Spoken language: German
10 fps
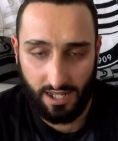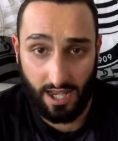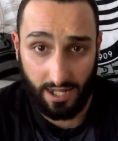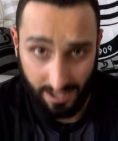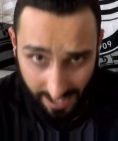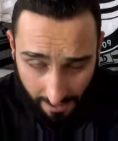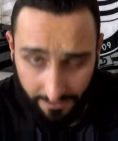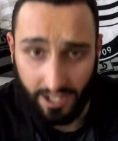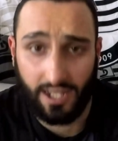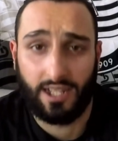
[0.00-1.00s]
eine
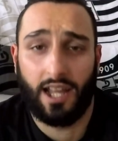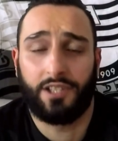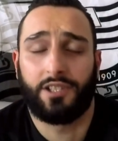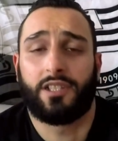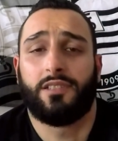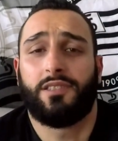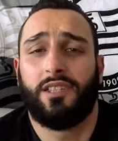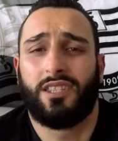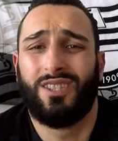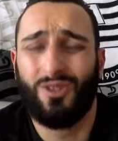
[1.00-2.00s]
saftige Klatsche
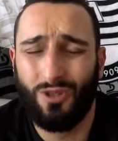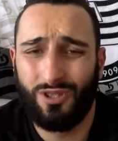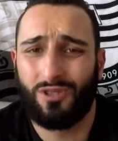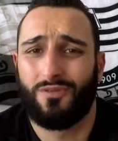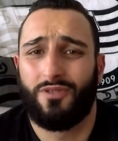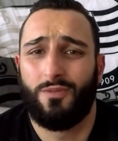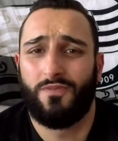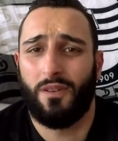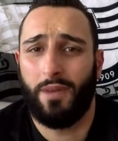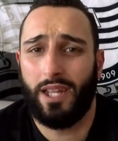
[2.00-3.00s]
kassiert, 0 zu
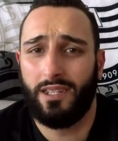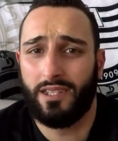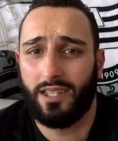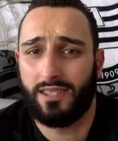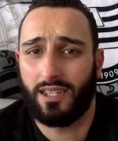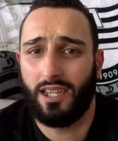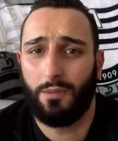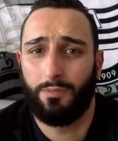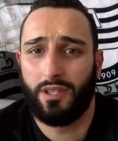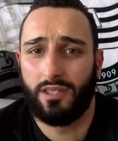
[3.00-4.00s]
5 am Ende das
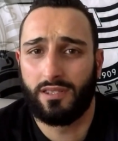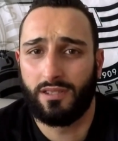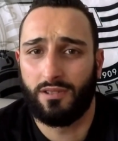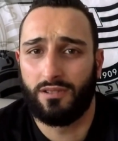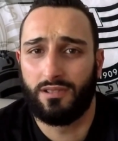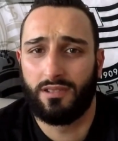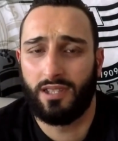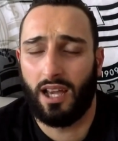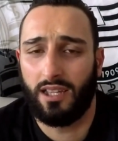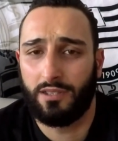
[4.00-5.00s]
Ergebnis und
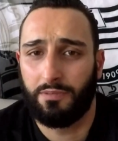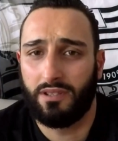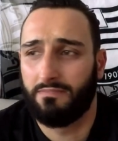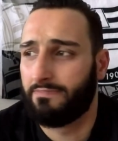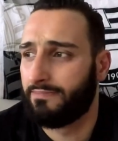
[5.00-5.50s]
ja, ich bin